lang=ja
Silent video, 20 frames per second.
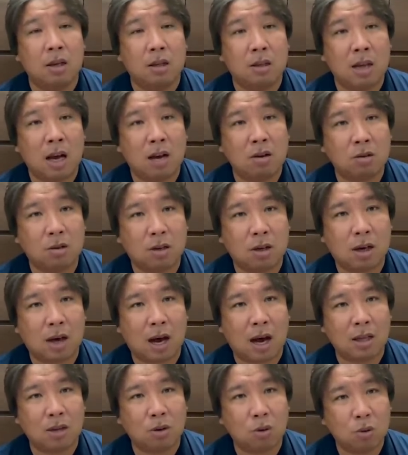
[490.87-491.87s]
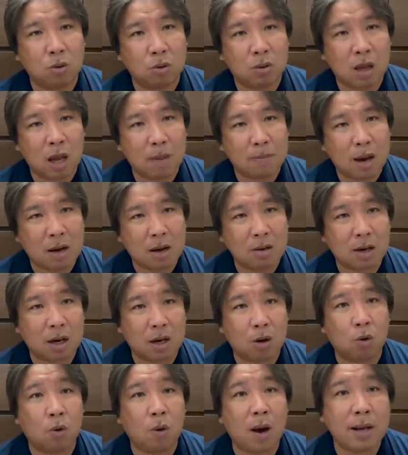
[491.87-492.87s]
なる可能性もあるから
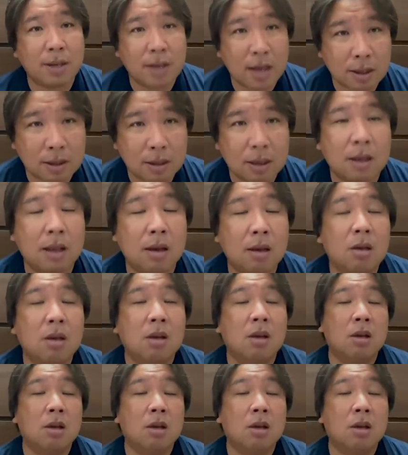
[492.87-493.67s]
怖いなってね、